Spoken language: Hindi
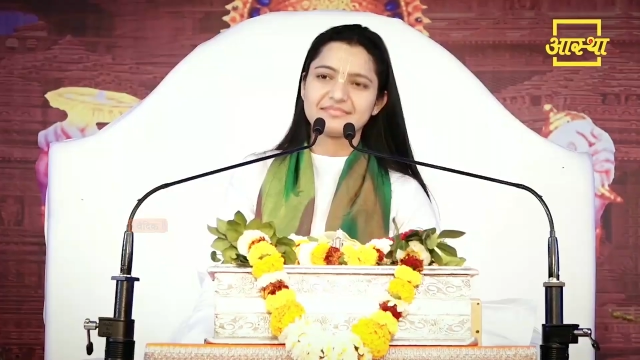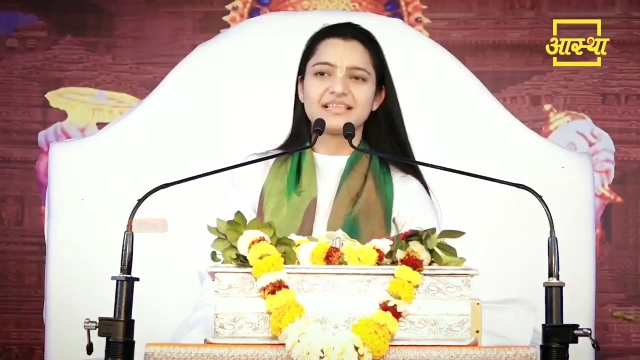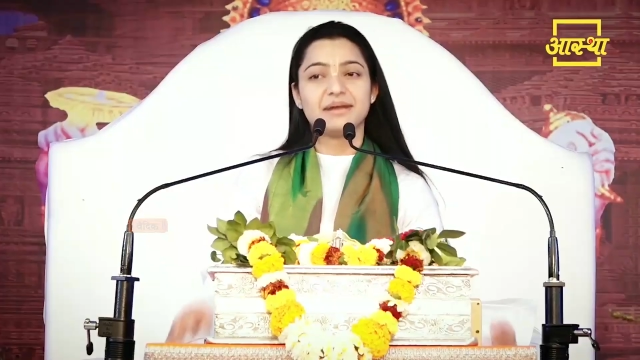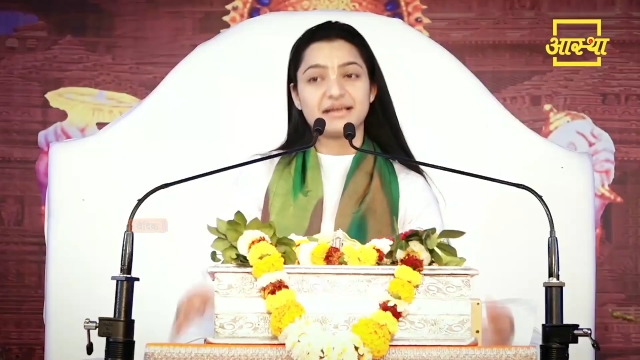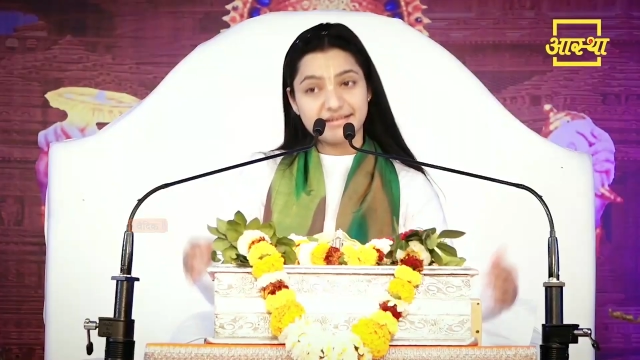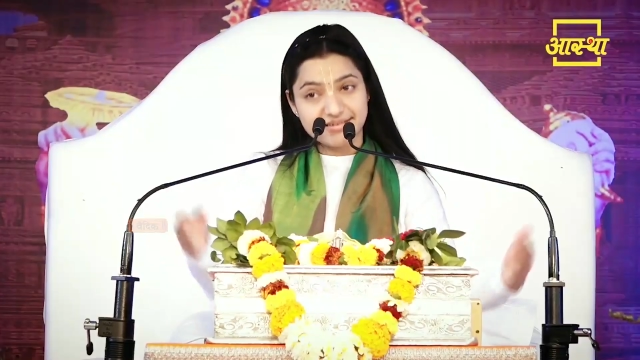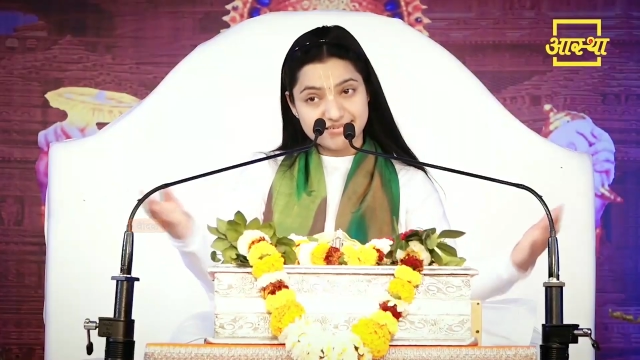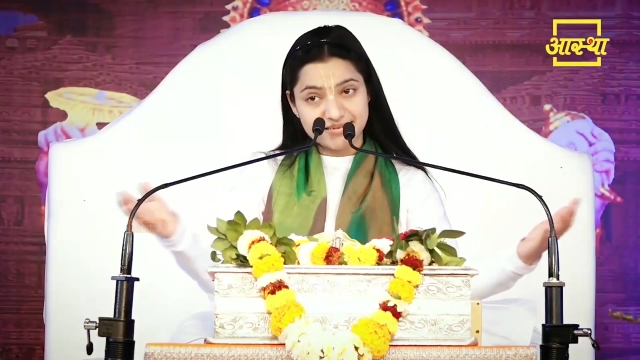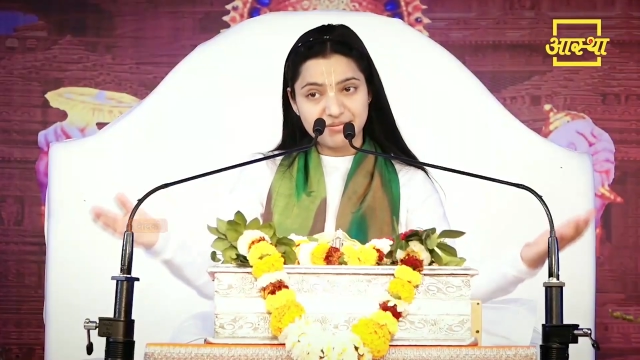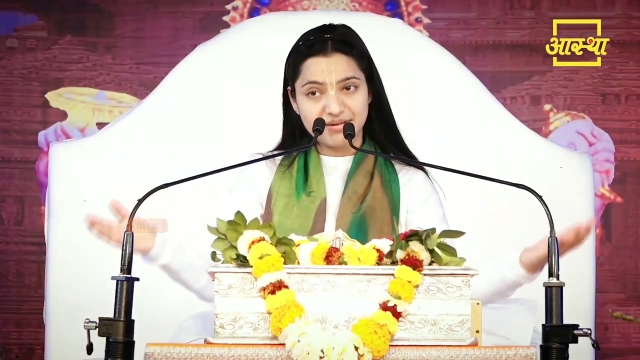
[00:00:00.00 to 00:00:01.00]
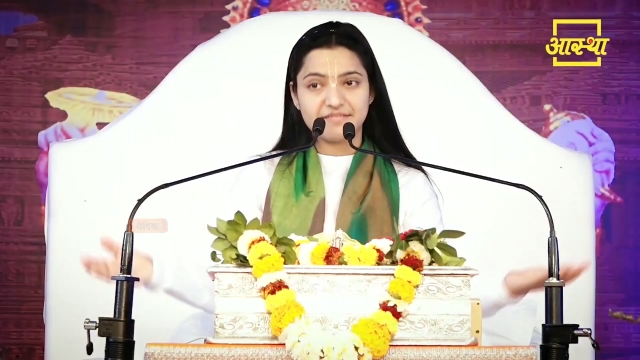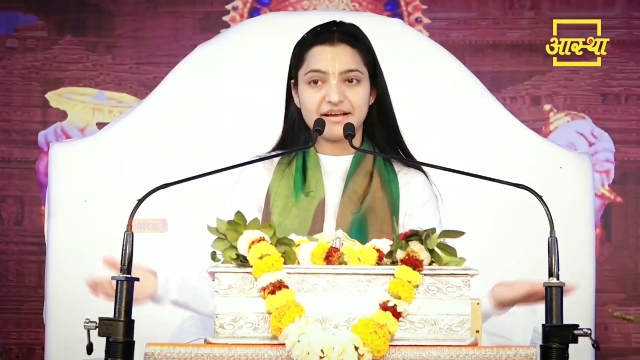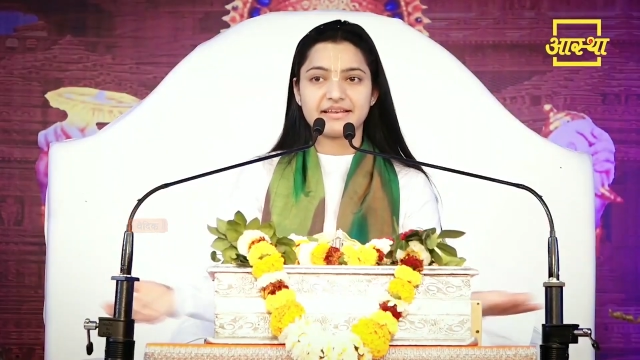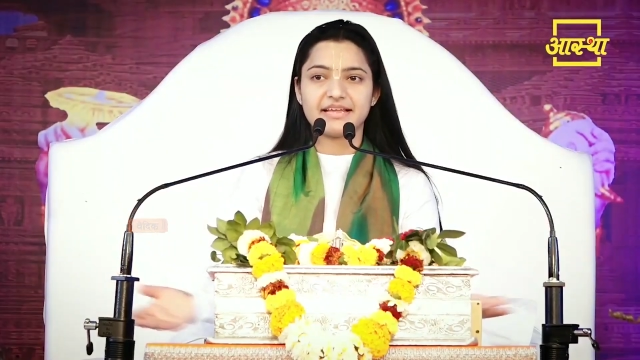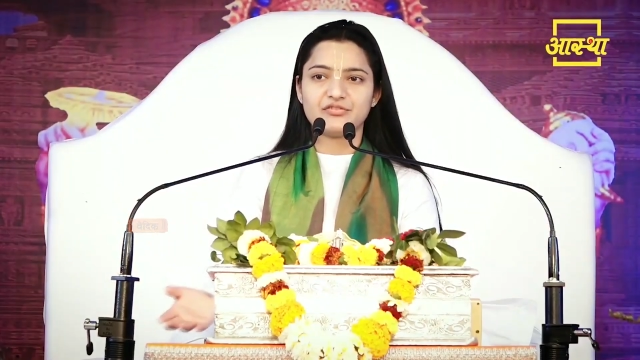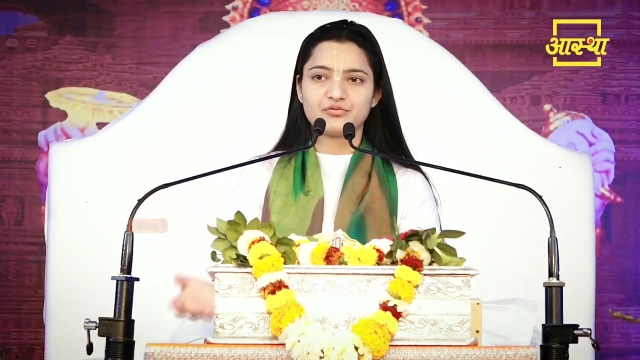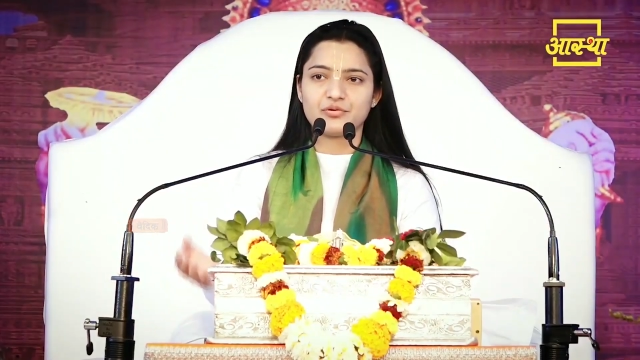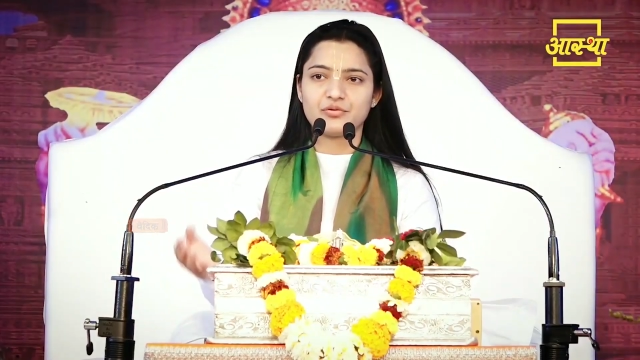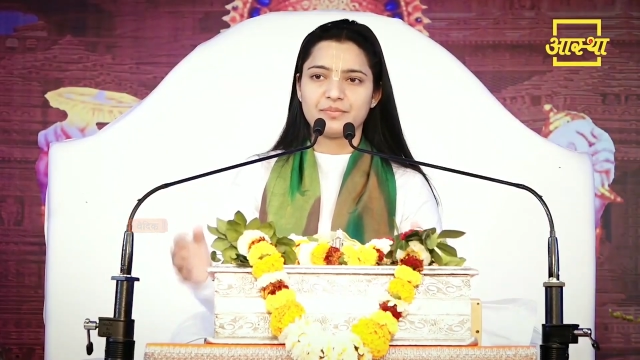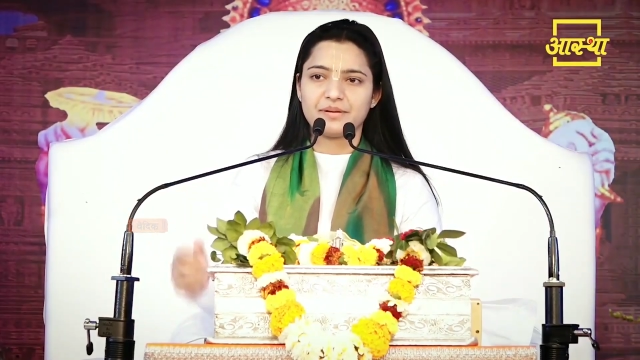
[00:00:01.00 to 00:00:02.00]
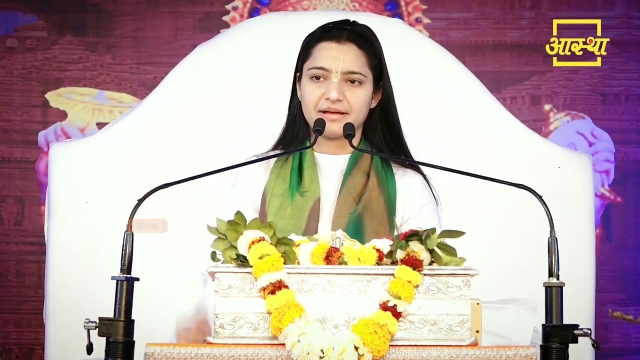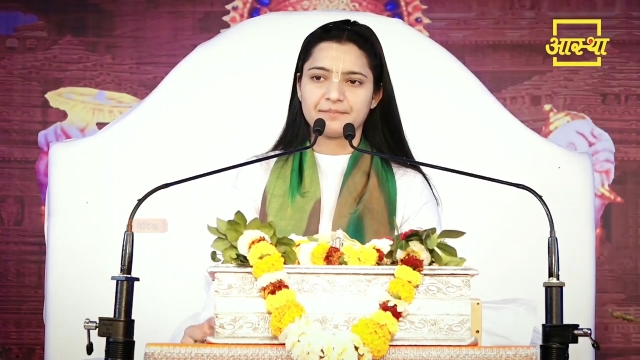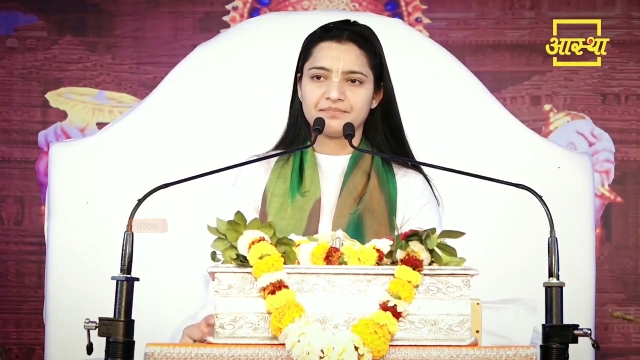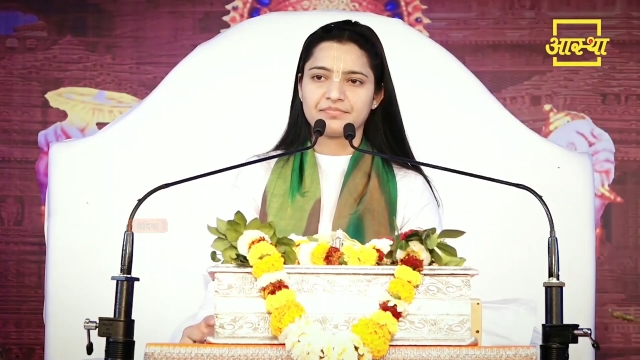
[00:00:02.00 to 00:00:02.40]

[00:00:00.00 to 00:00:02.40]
माना कि सब भगवान के स्वरूप हैं